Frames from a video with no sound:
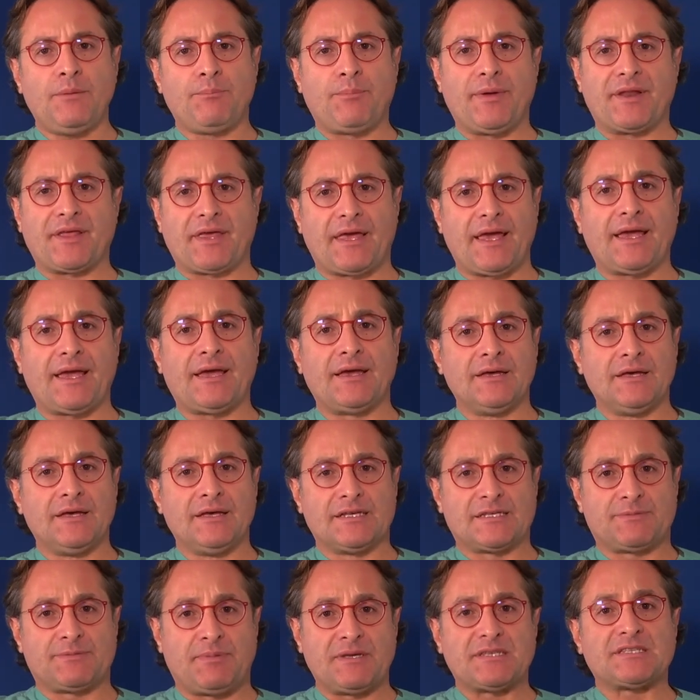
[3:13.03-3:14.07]
perché
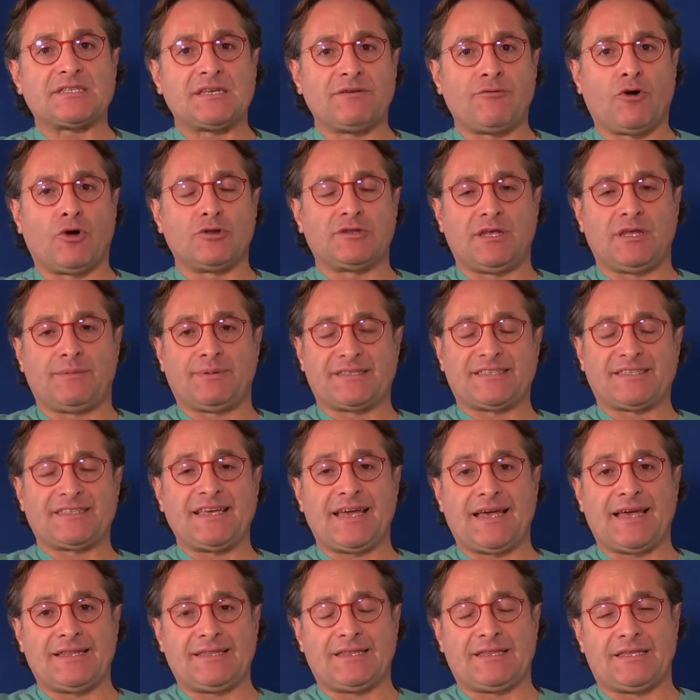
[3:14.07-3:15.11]
spesse volte i
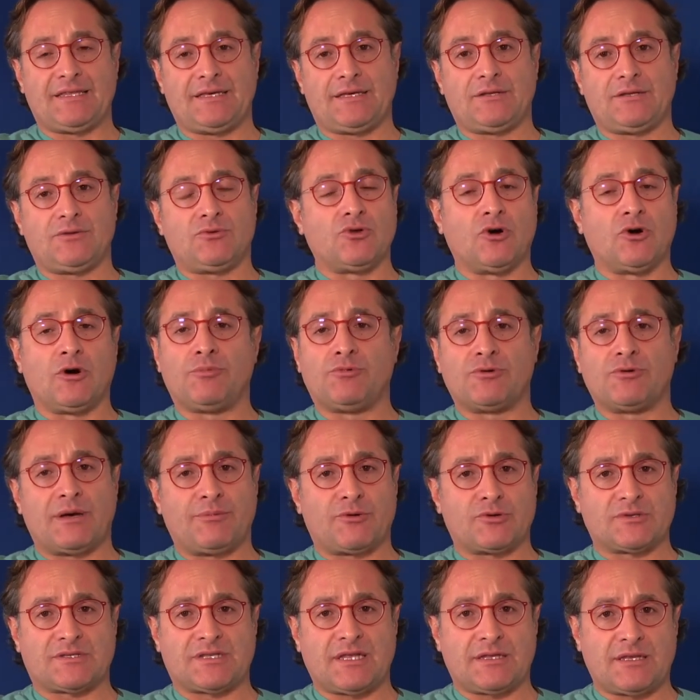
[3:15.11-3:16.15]
pazienti dopo
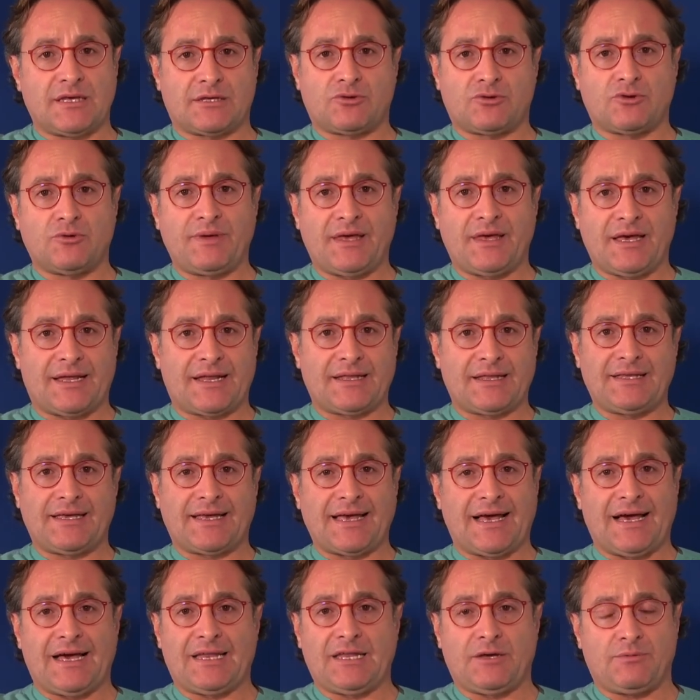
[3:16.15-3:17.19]
una prostatectomia
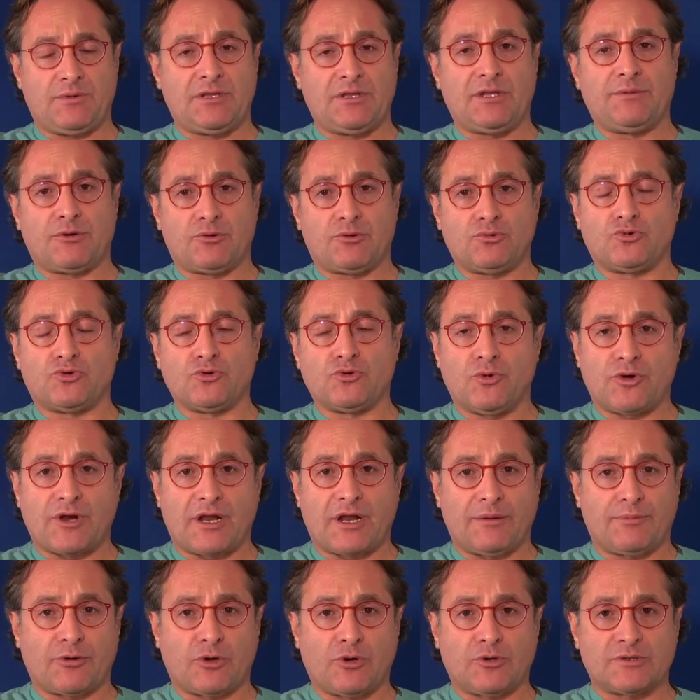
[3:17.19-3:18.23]
radicale, quindi per un
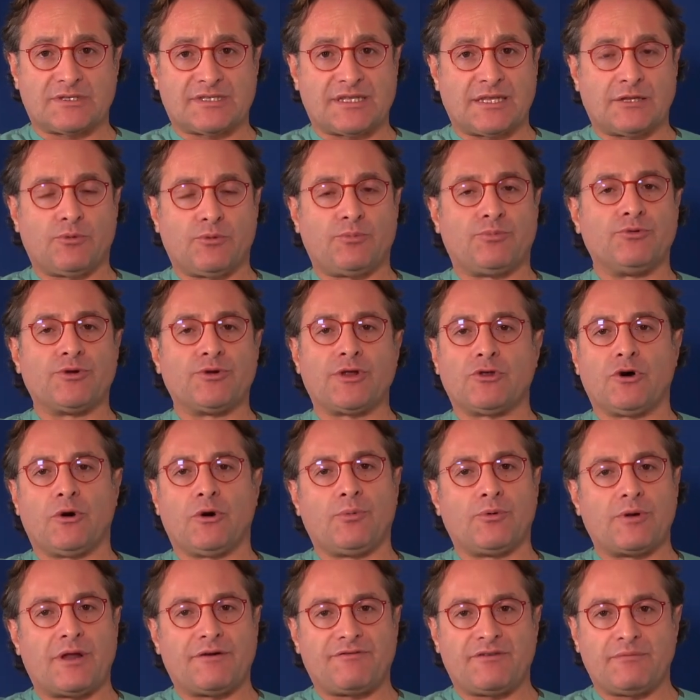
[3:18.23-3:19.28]
tumore alla prostata oppure
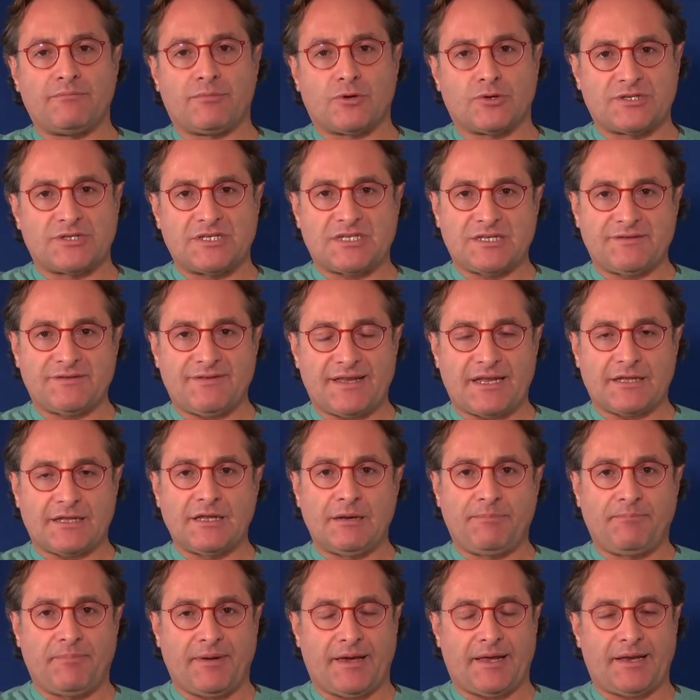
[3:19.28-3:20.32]
dopo una fibrosi severa
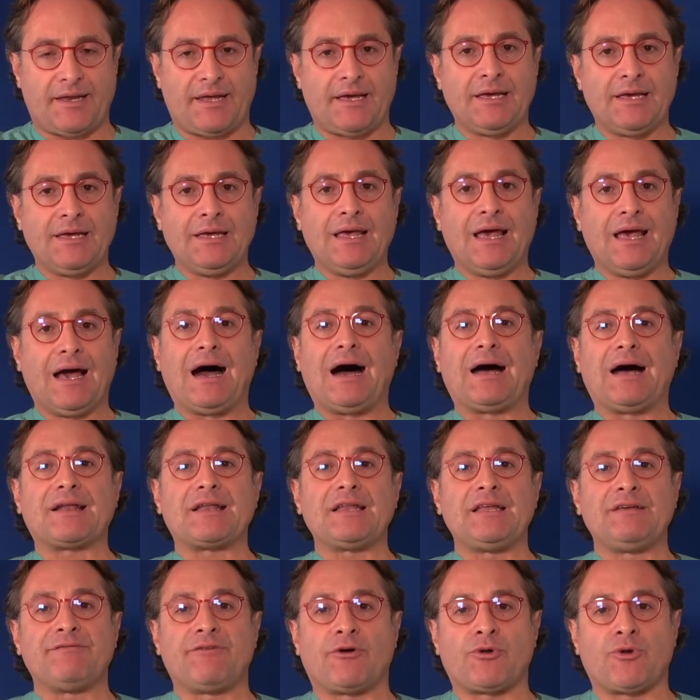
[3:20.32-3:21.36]
del pene,
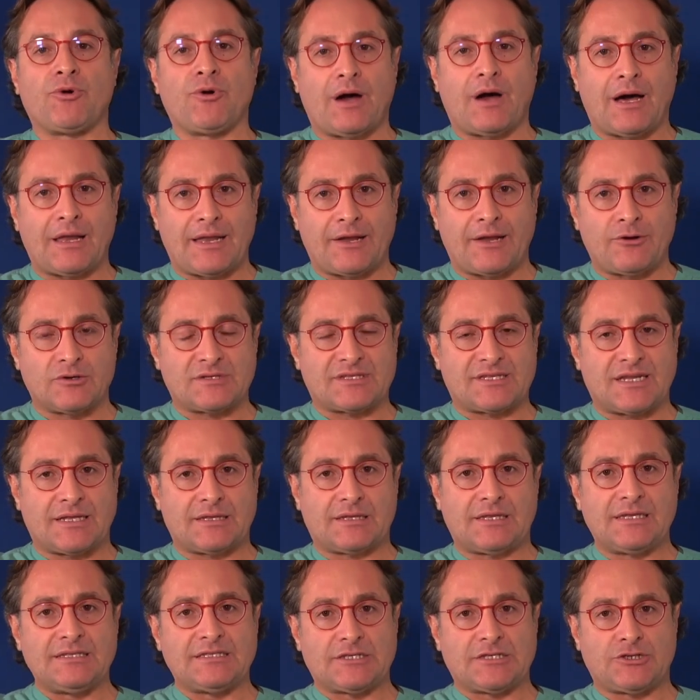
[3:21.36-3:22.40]
arrivano alla nostra
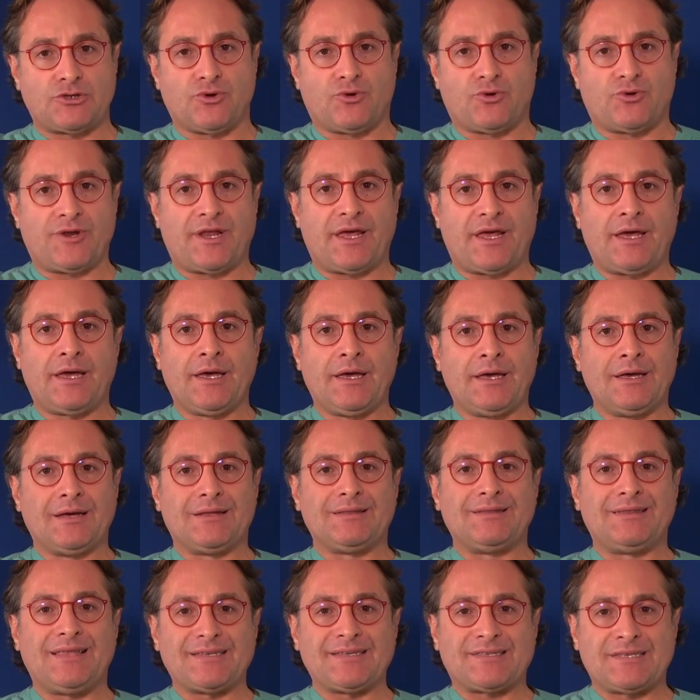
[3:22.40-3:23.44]
attenzione
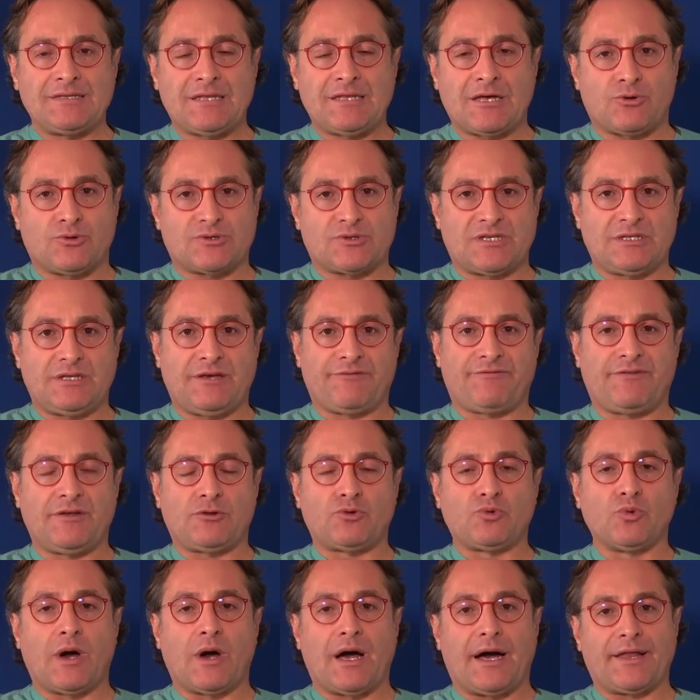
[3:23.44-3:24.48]
desiderosi di
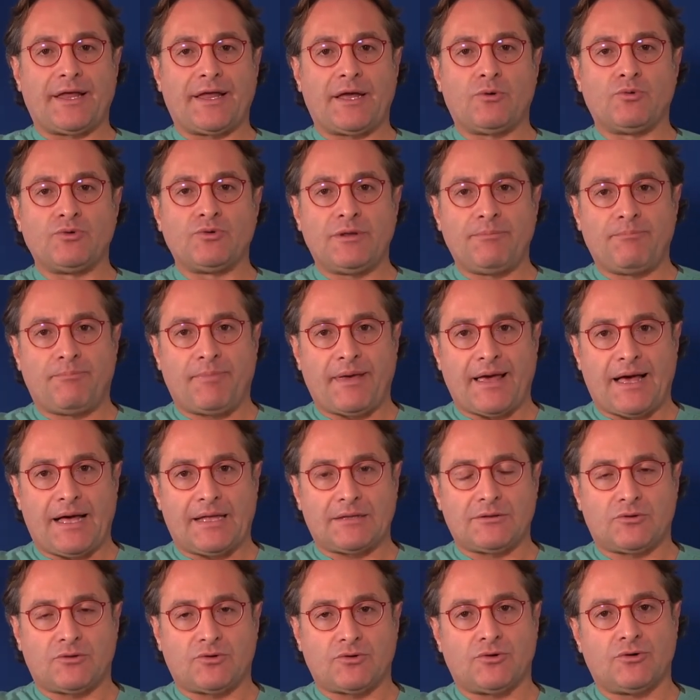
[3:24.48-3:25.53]
effettuare un
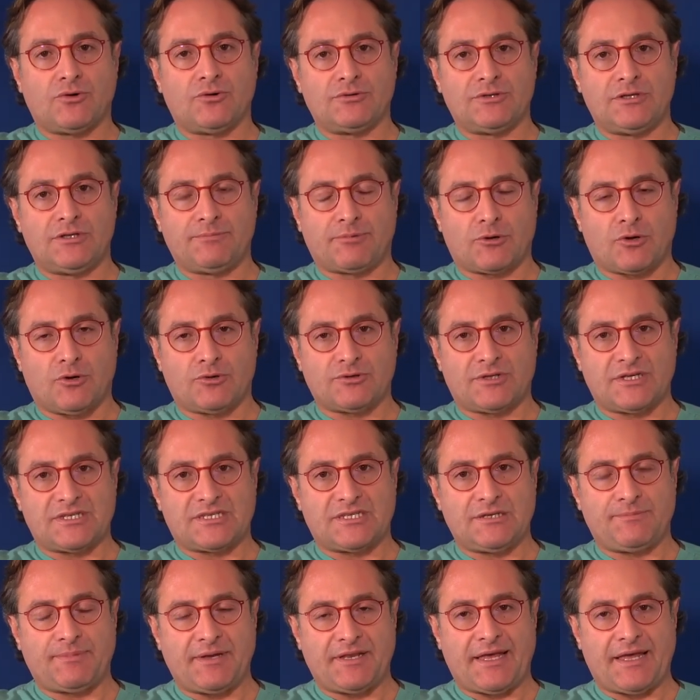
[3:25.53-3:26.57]
impianto di
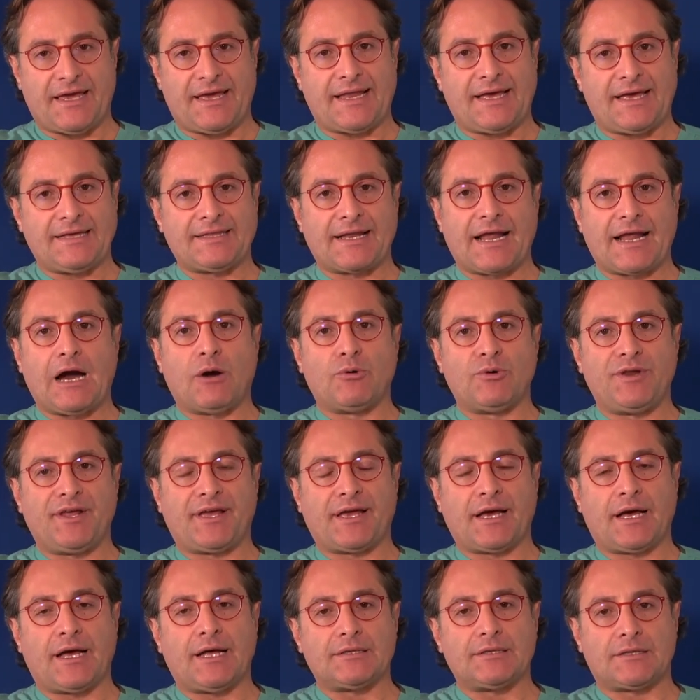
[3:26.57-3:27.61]
protesi peniena
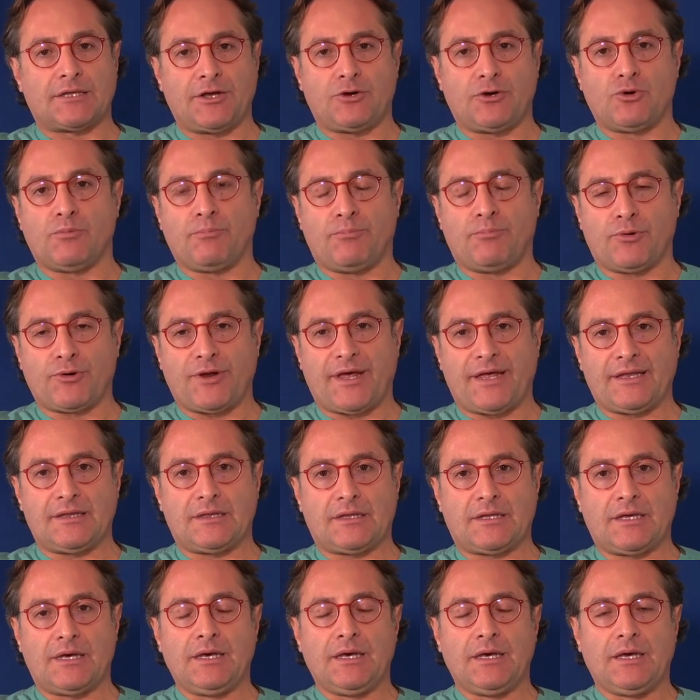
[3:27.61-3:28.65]
idraulica
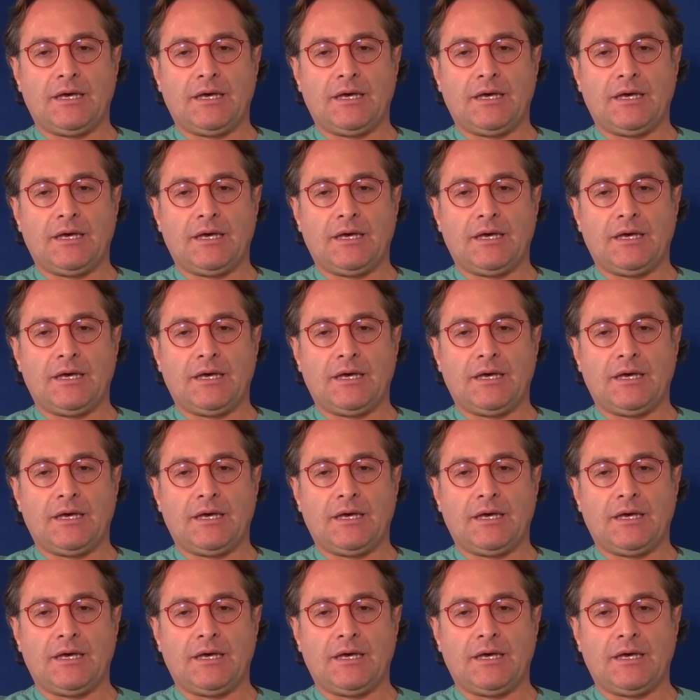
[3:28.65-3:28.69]
tricomponente.